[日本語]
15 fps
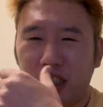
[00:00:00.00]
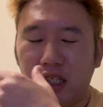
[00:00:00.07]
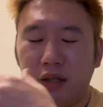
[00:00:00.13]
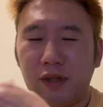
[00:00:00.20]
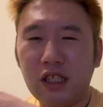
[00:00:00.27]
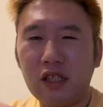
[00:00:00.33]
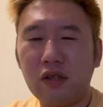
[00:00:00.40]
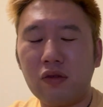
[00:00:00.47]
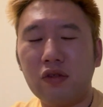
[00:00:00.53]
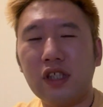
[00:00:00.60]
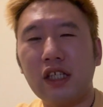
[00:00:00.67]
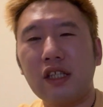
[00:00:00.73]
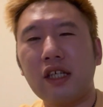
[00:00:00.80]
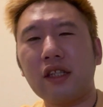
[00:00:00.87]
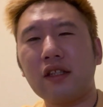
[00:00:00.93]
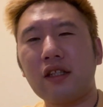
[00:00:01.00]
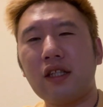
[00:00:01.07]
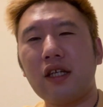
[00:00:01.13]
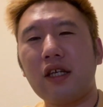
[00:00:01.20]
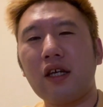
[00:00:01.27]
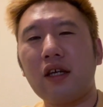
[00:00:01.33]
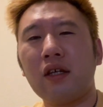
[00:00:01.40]
厳しい状態にあっ
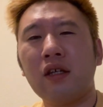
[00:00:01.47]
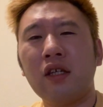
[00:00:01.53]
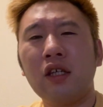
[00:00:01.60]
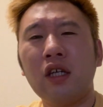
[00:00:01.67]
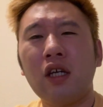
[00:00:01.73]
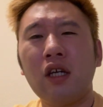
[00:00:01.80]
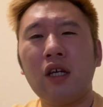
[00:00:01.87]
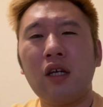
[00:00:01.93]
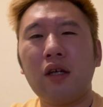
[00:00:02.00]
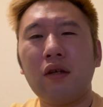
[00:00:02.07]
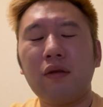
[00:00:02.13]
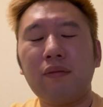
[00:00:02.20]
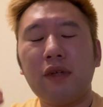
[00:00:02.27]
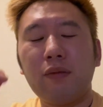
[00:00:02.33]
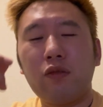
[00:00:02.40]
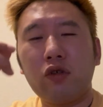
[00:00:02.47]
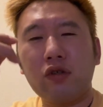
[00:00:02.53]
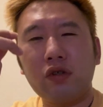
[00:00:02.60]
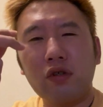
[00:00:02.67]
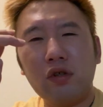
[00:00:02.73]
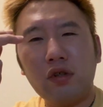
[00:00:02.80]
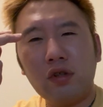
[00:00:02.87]
て、まあ、
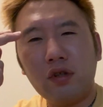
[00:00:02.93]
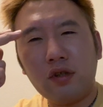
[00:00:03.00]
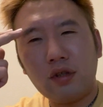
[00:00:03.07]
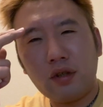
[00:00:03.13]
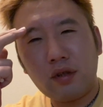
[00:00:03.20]
僕